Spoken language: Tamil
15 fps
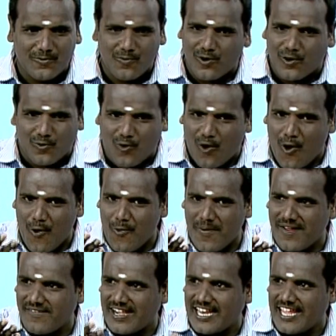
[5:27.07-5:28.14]
உங்களுக்கு
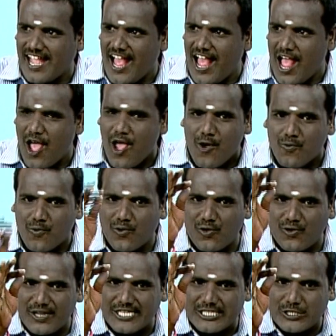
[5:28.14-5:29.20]
கோவமே வரலையா
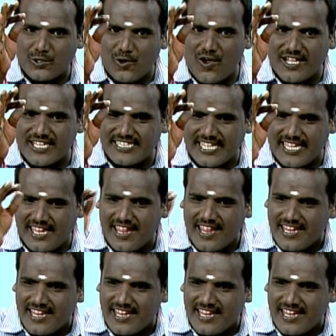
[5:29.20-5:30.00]
உங்களுடைய ஸ்லோகத்தை